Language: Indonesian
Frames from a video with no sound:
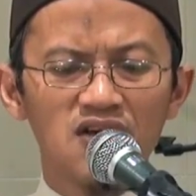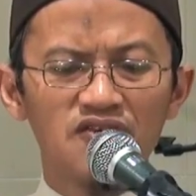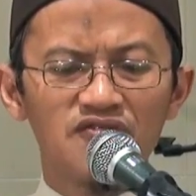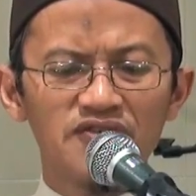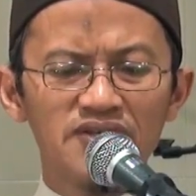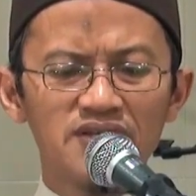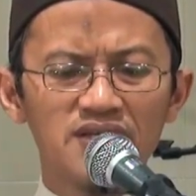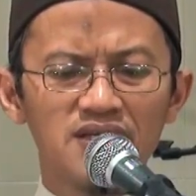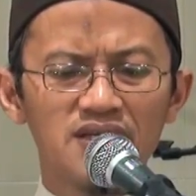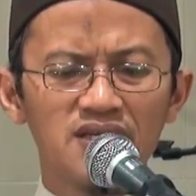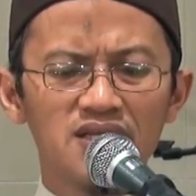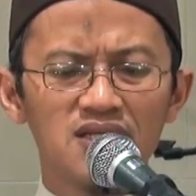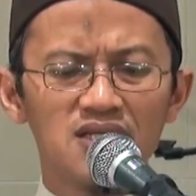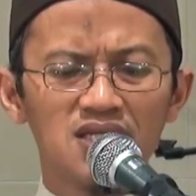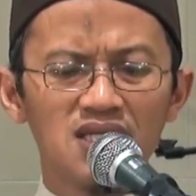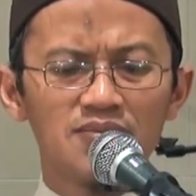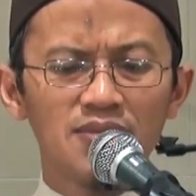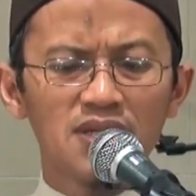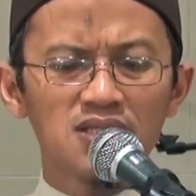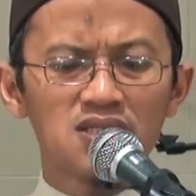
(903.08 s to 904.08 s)
fihi
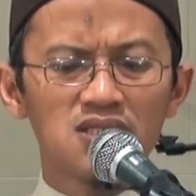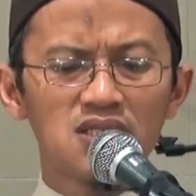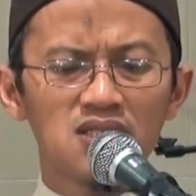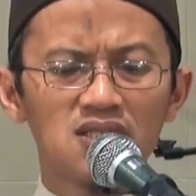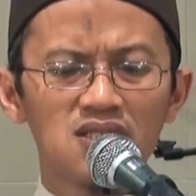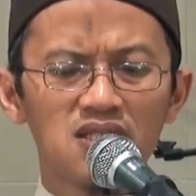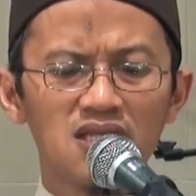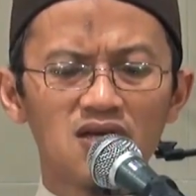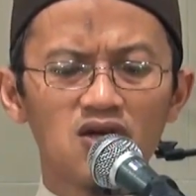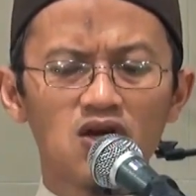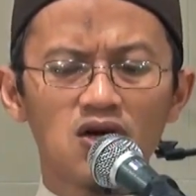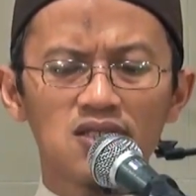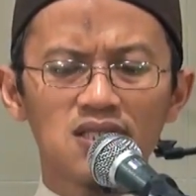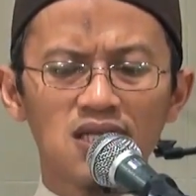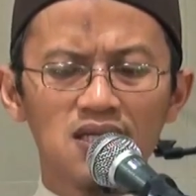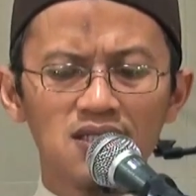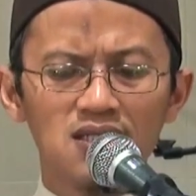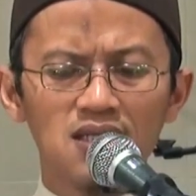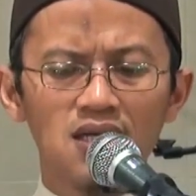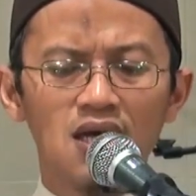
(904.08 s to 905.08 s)
di masjid biror
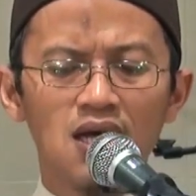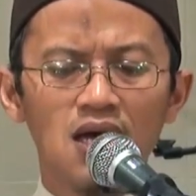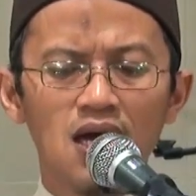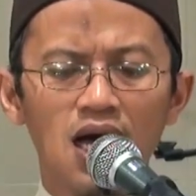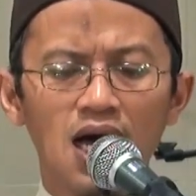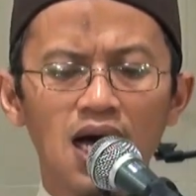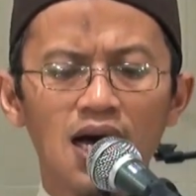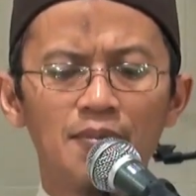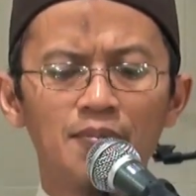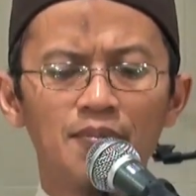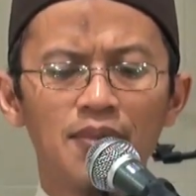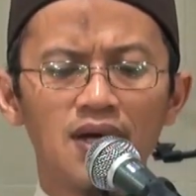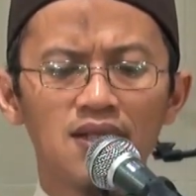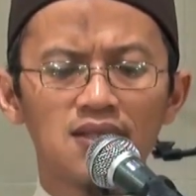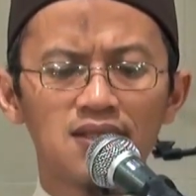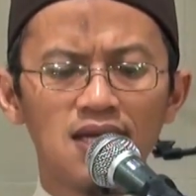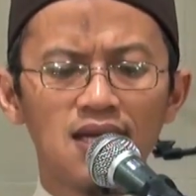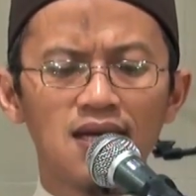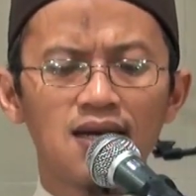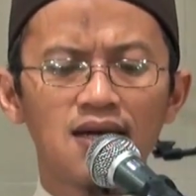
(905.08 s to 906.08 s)
tadi
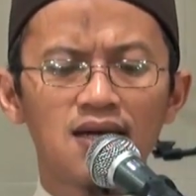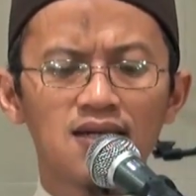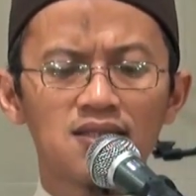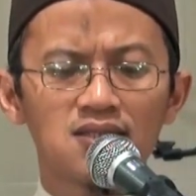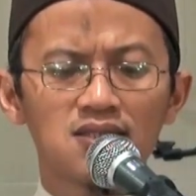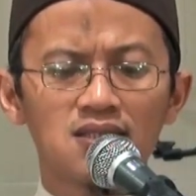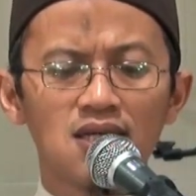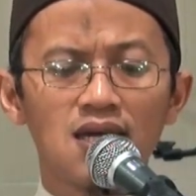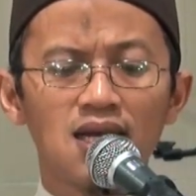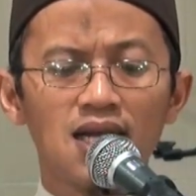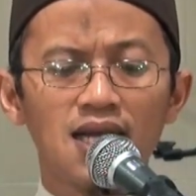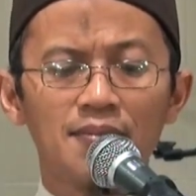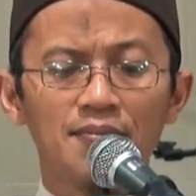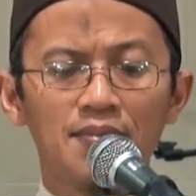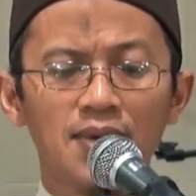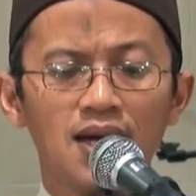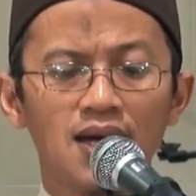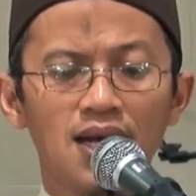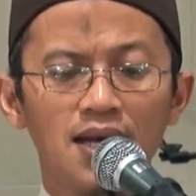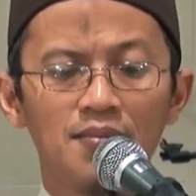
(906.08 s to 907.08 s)
abadan
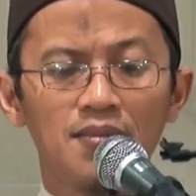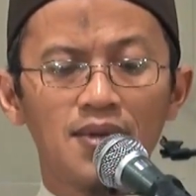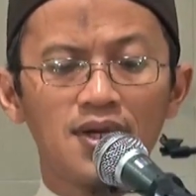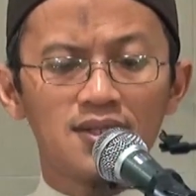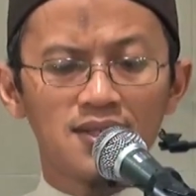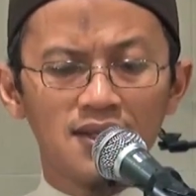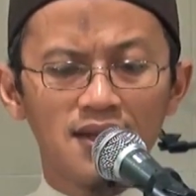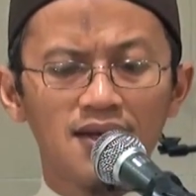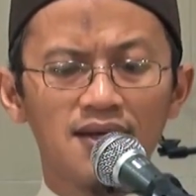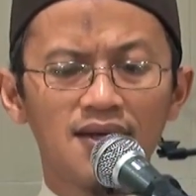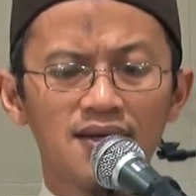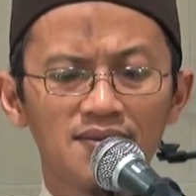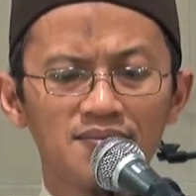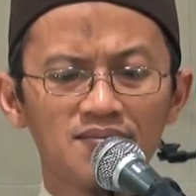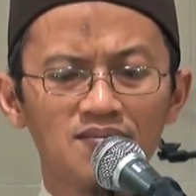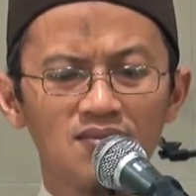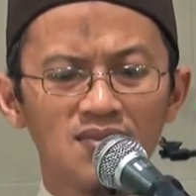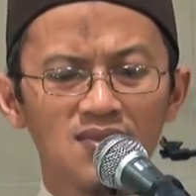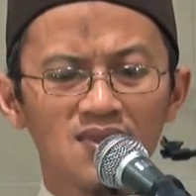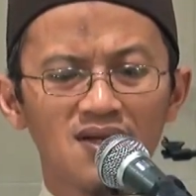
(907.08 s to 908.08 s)
selama-lamanya.
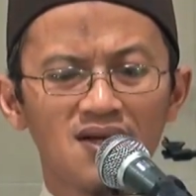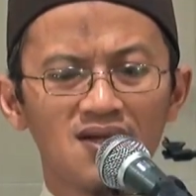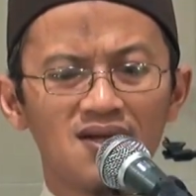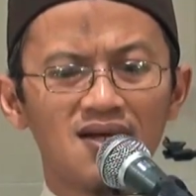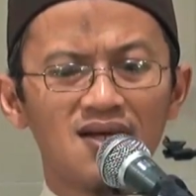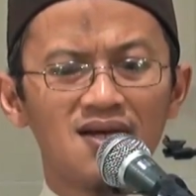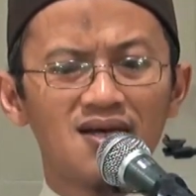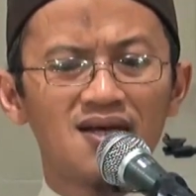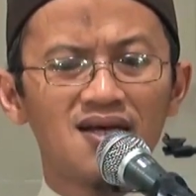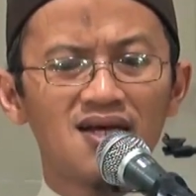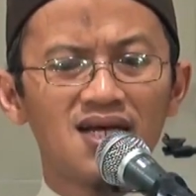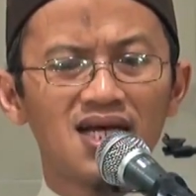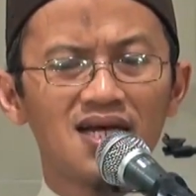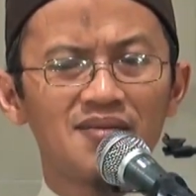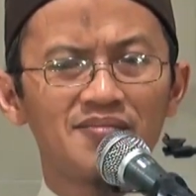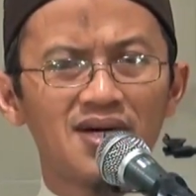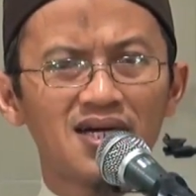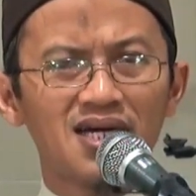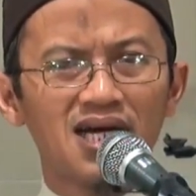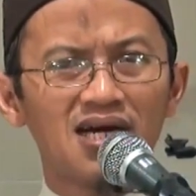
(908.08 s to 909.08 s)

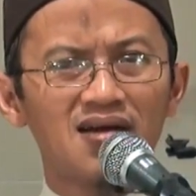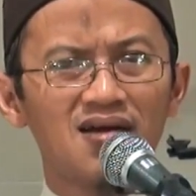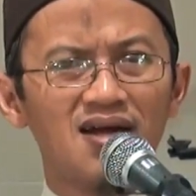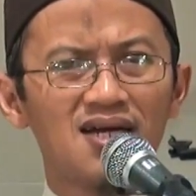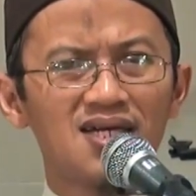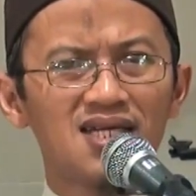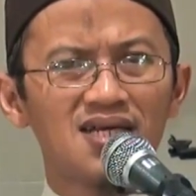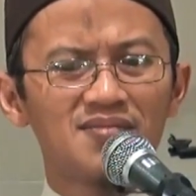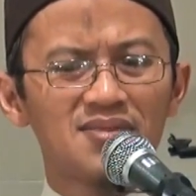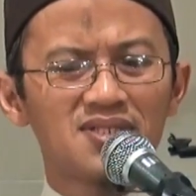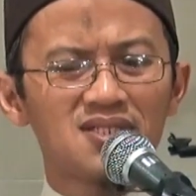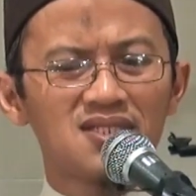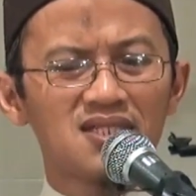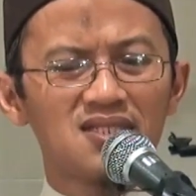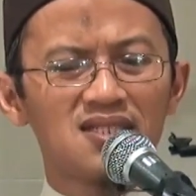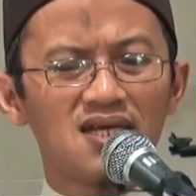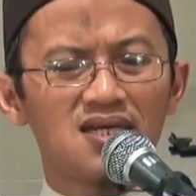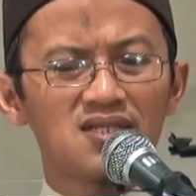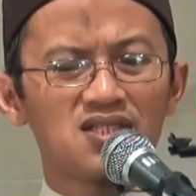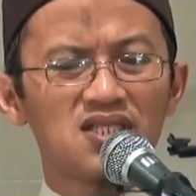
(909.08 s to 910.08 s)
Nah, maka kalau ada masjid
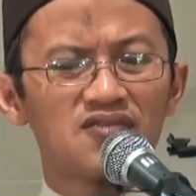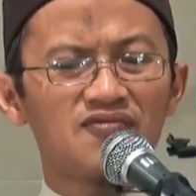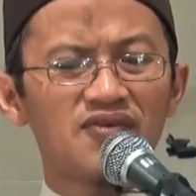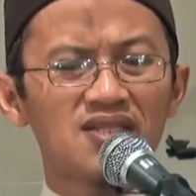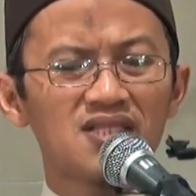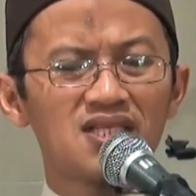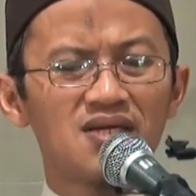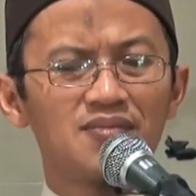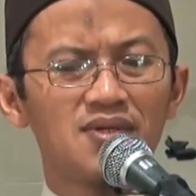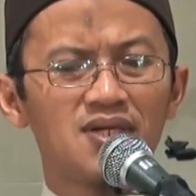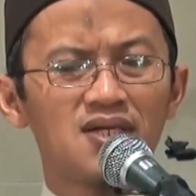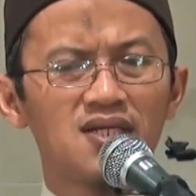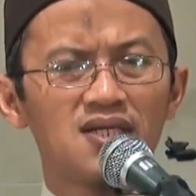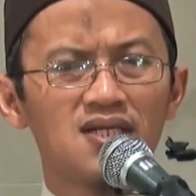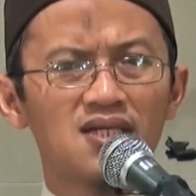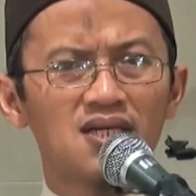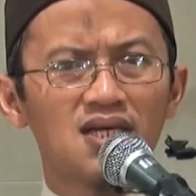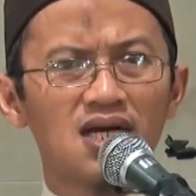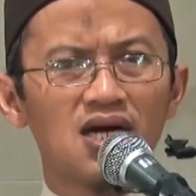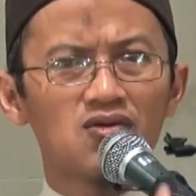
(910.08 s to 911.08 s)
yang sifatnya
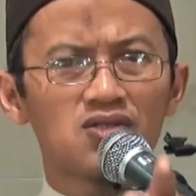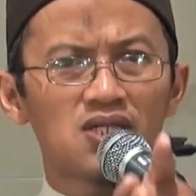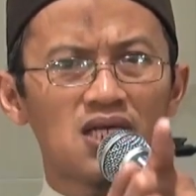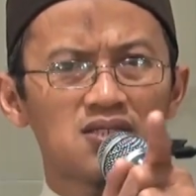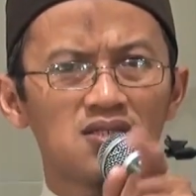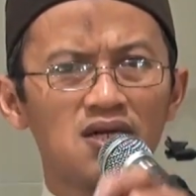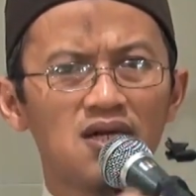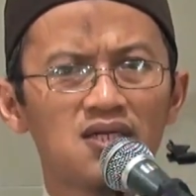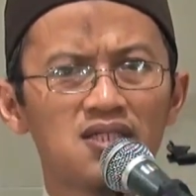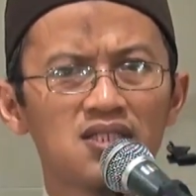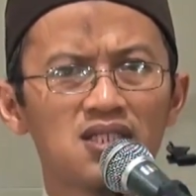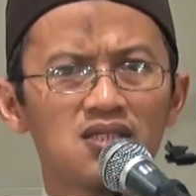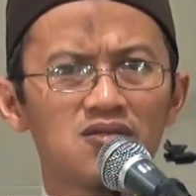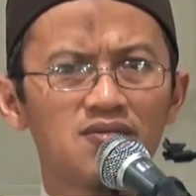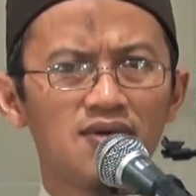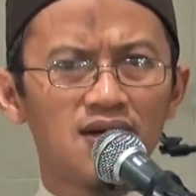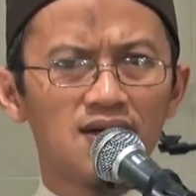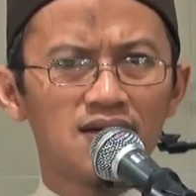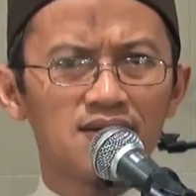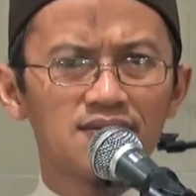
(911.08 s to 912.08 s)
begini, nggak usah salat di situ,
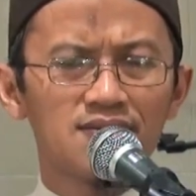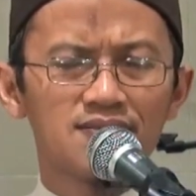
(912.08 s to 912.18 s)
Pak.